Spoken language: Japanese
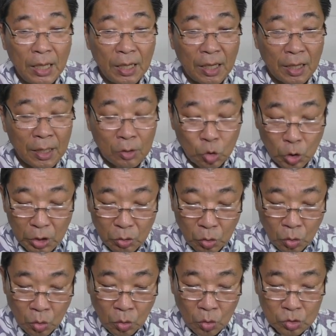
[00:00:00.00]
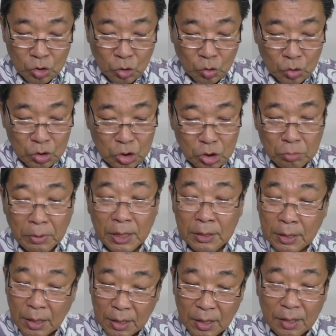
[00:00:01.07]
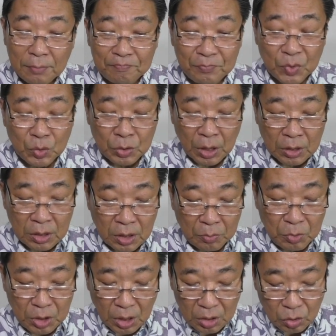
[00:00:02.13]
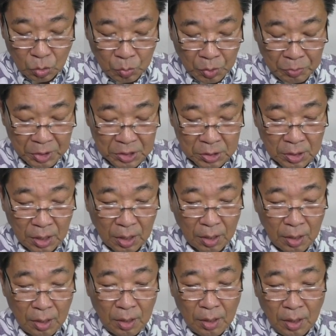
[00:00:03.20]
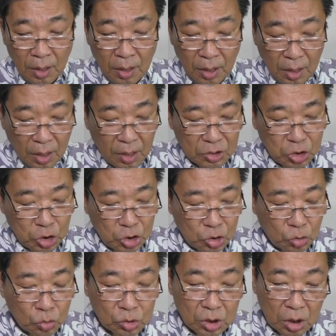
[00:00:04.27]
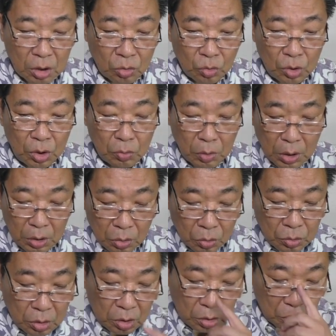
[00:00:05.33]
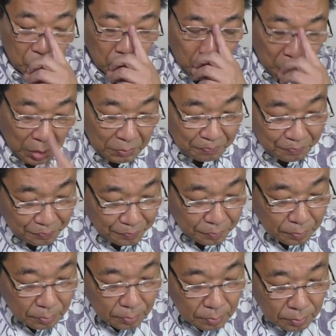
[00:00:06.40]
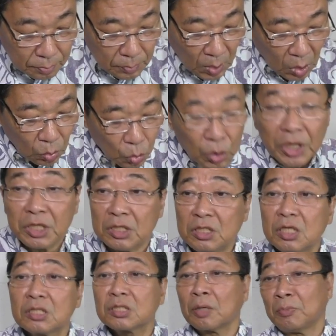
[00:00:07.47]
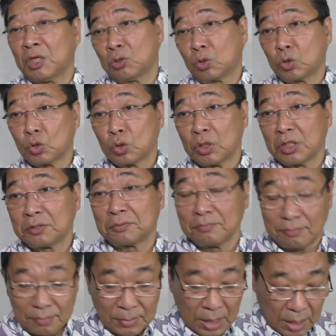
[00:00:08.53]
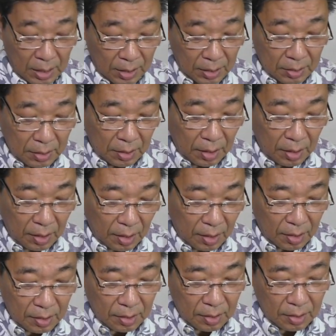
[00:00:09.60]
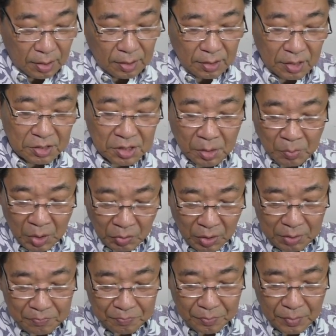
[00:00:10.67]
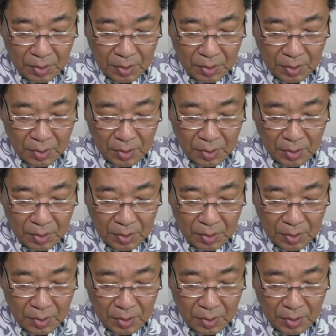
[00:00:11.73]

えー、これをちょっと1番だけ歌ってみたいと思いますが、えー、千歳の岩よっていうのは、これイエス様のことです。で、イエス様は、